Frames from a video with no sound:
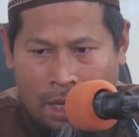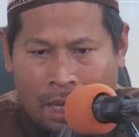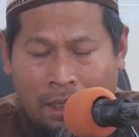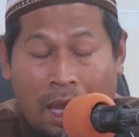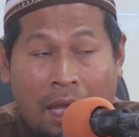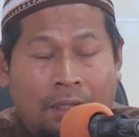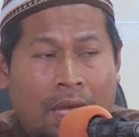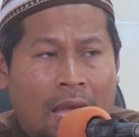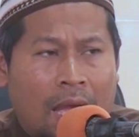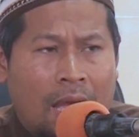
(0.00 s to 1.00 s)

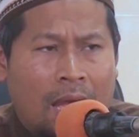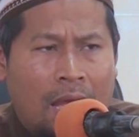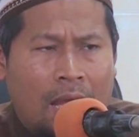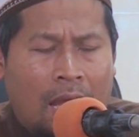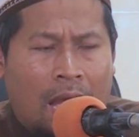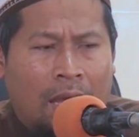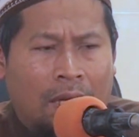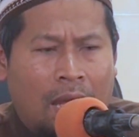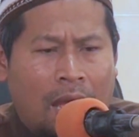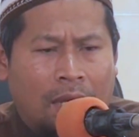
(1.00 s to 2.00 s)
al-adha
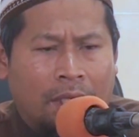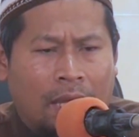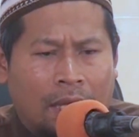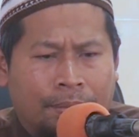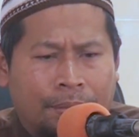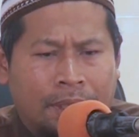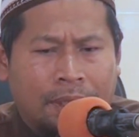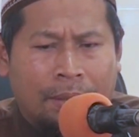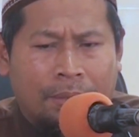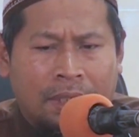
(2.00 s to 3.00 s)
hal-hal yang
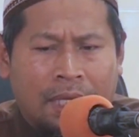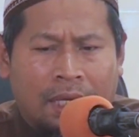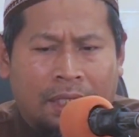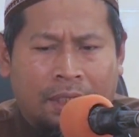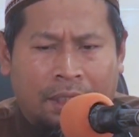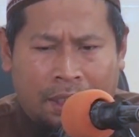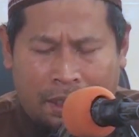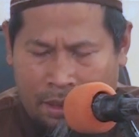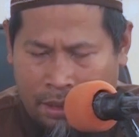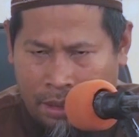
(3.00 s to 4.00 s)
bisa
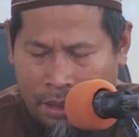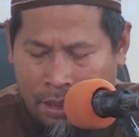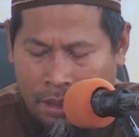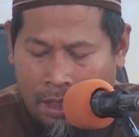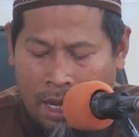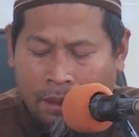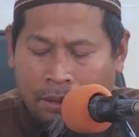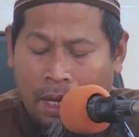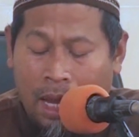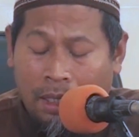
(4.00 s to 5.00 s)
menyakiti
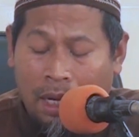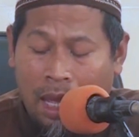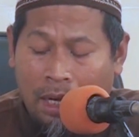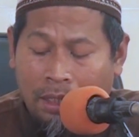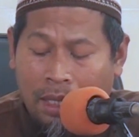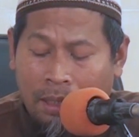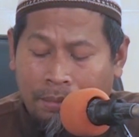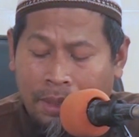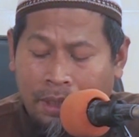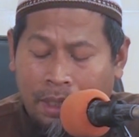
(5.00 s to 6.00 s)
atau hal-hal
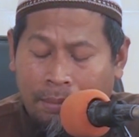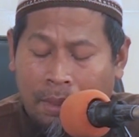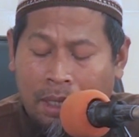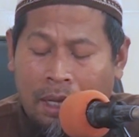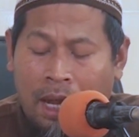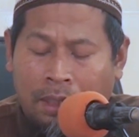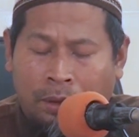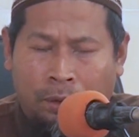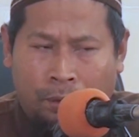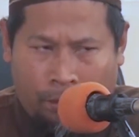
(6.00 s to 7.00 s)
yang bisa
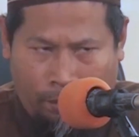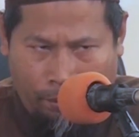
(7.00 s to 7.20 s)
mengganggu